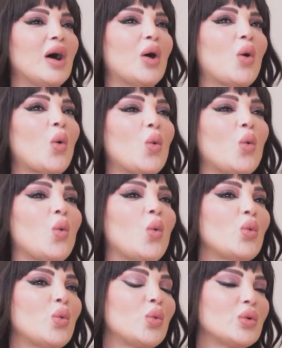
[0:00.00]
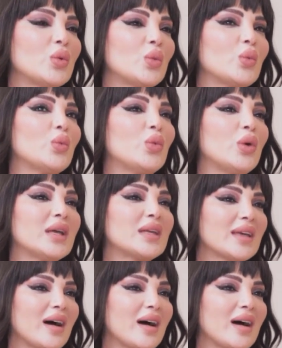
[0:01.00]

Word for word: وهيك